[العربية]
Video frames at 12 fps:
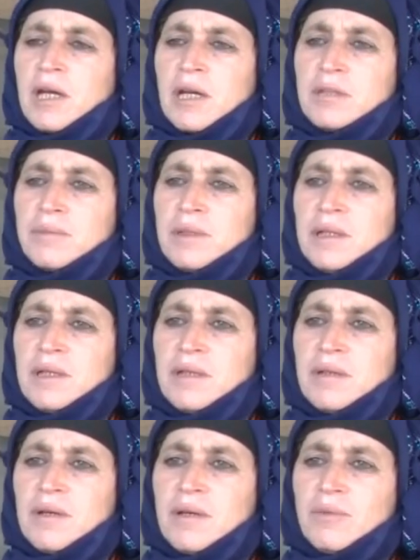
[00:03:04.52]
خدمنا
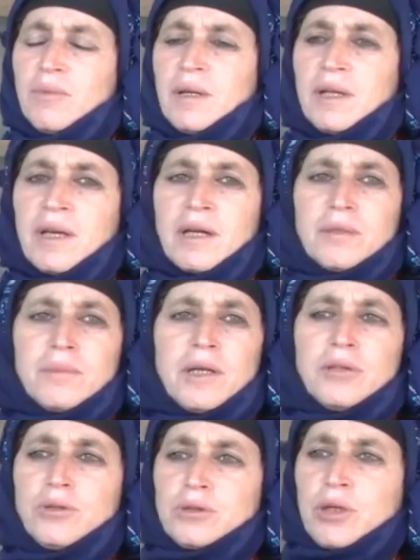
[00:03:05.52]
والله خدمنا
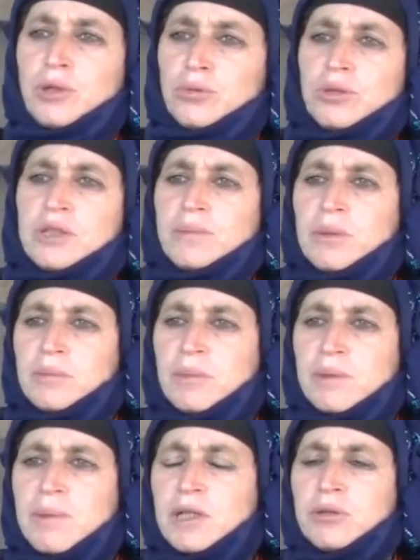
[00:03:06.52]
اللي عنده تركتور جاب
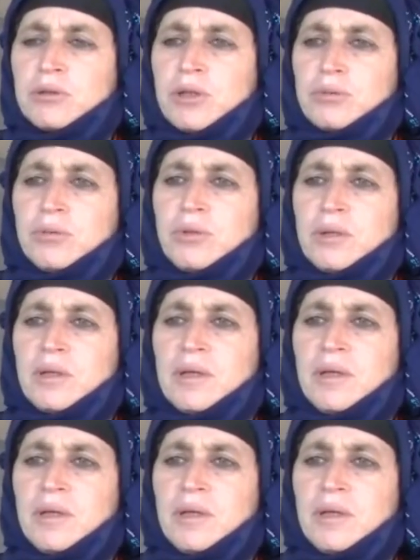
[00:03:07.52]
المي ما عنده تركتور